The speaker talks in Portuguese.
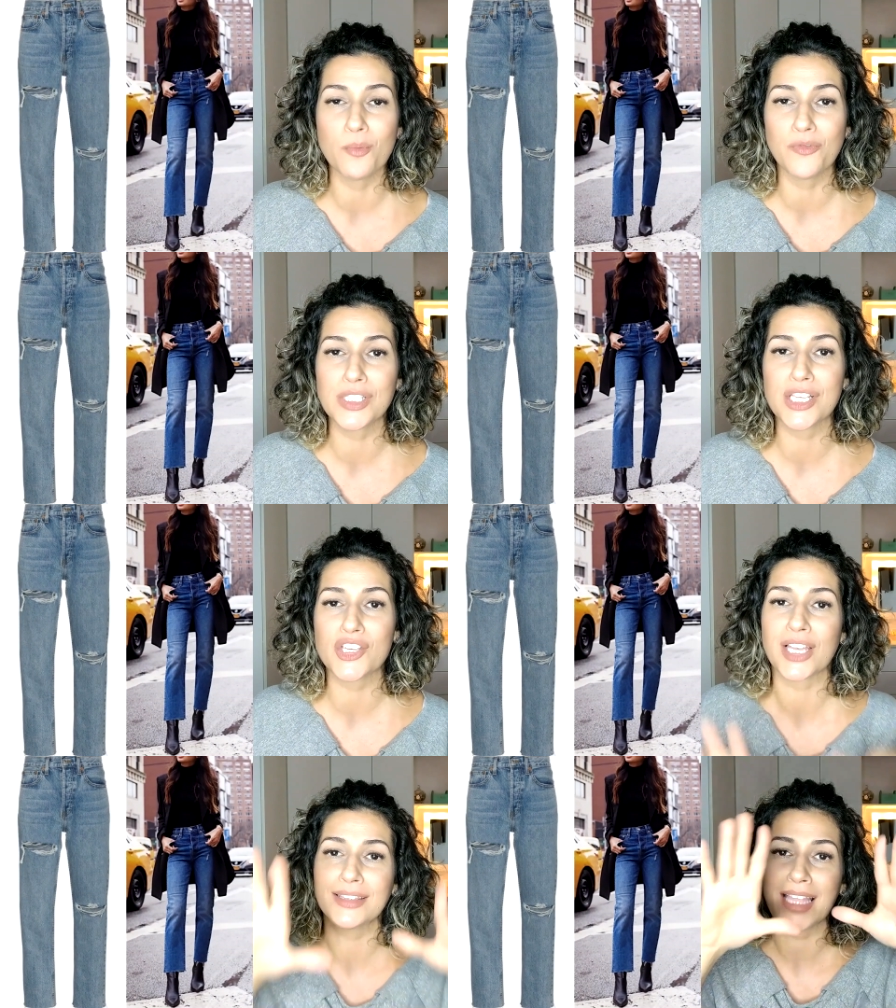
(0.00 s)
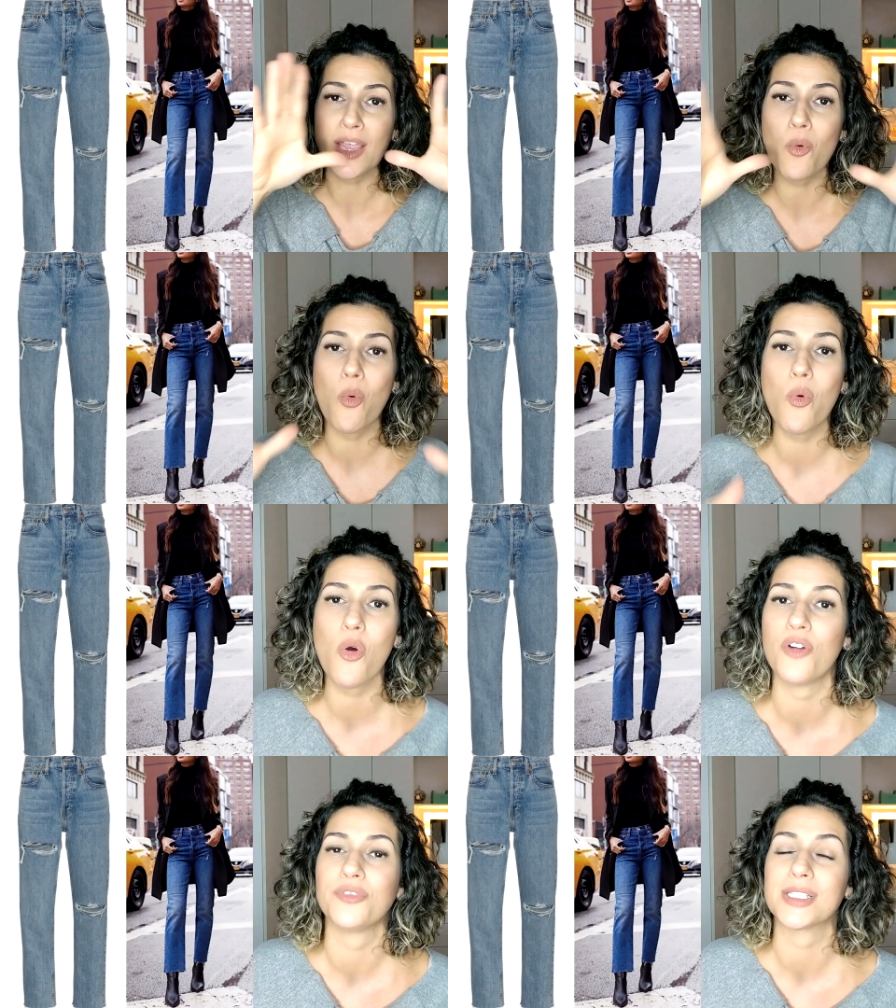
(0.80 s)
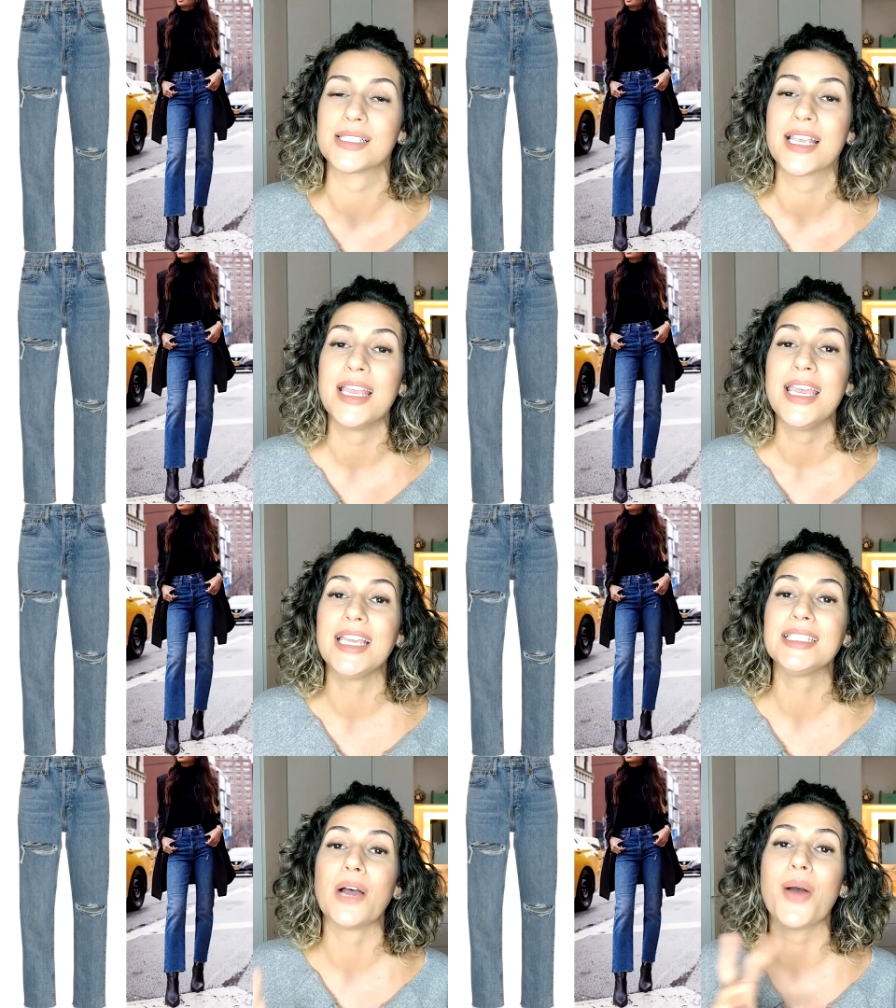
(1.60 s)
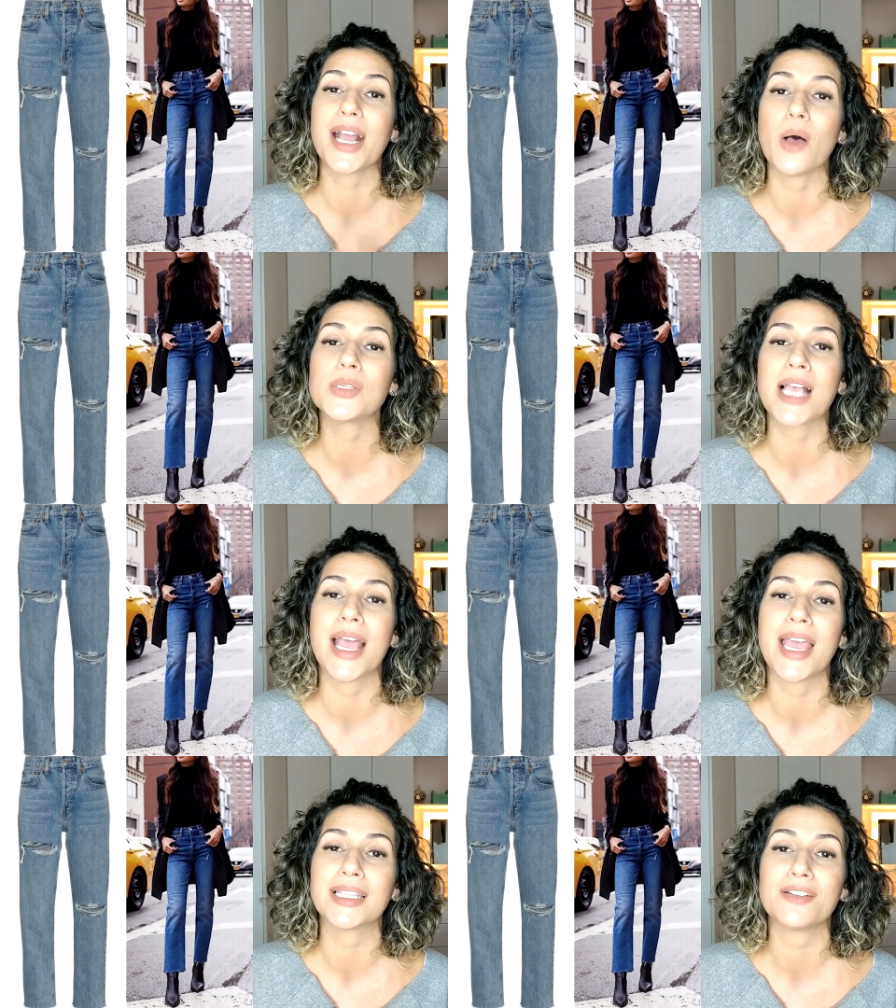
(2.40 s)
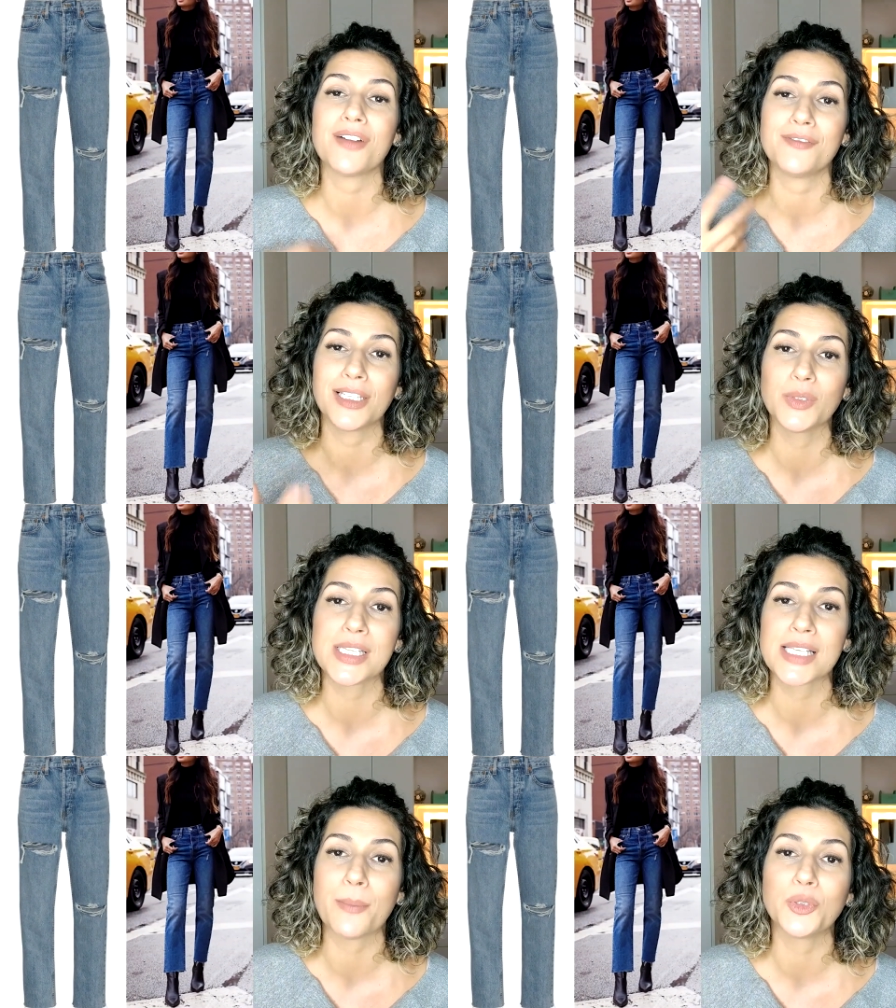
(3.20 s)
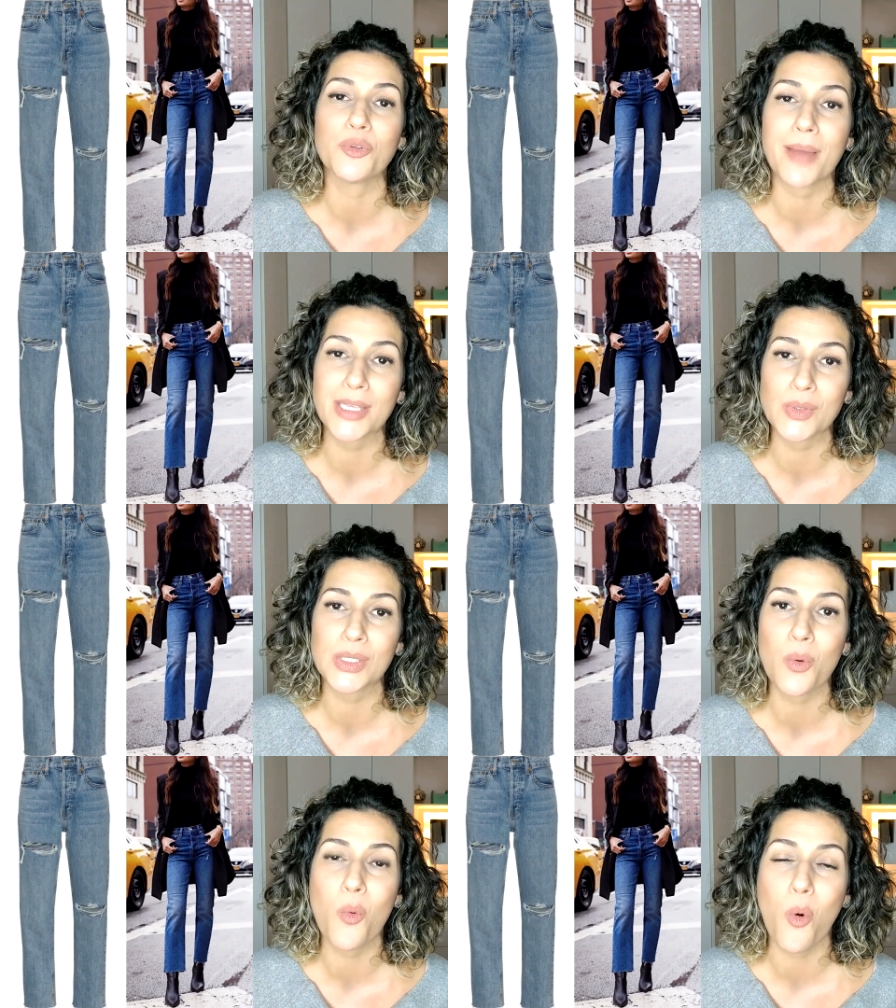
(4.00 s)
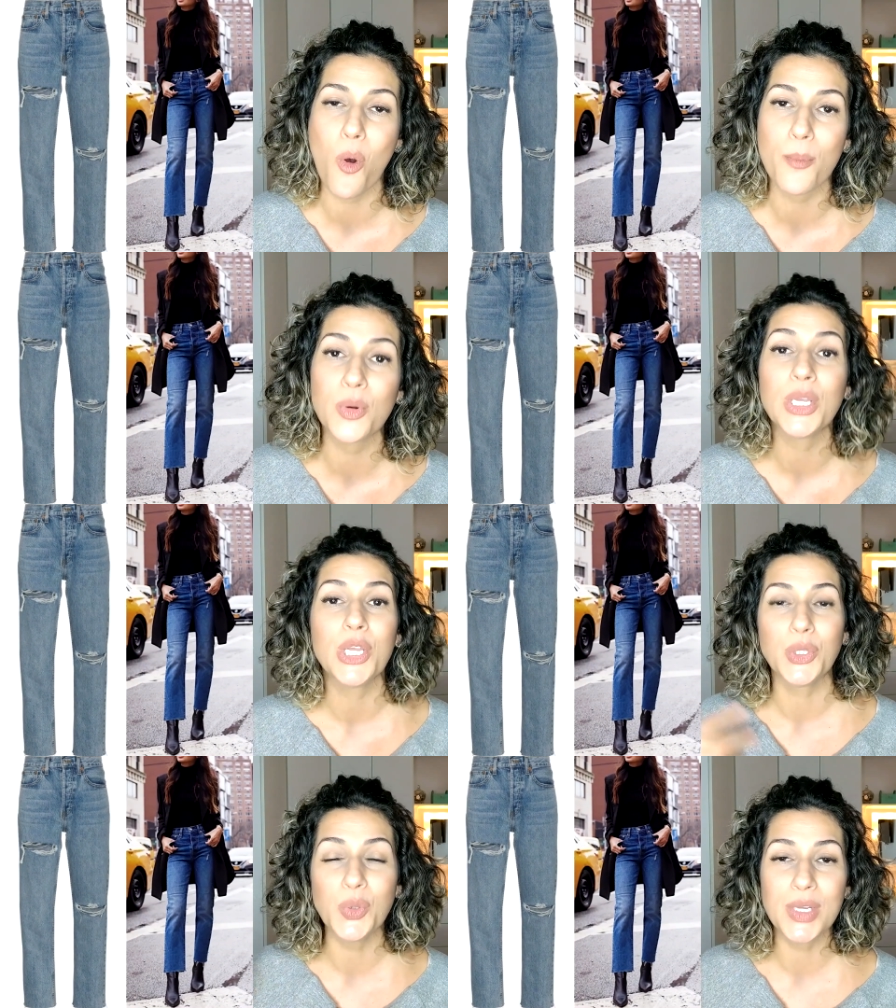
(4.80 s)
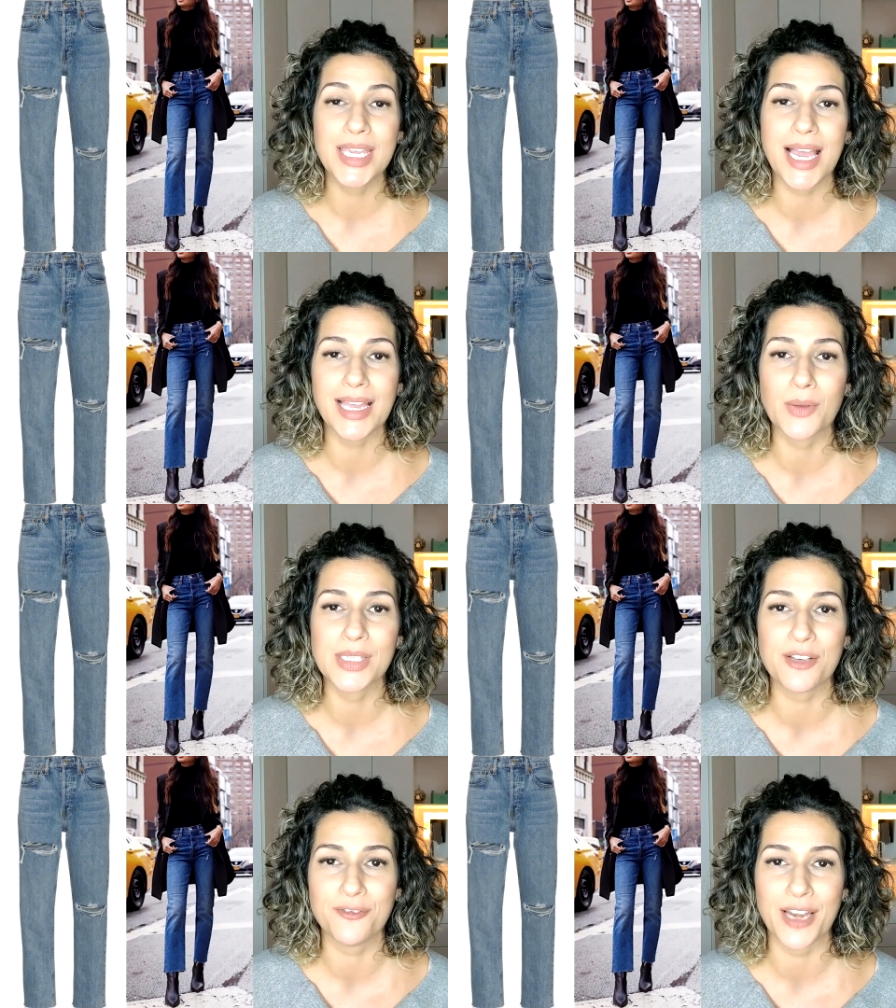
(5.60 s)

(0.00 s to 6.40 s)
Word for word: Como você já tem curvas, então a calça reta vai valorizar muito mais o seu corpo do que a calça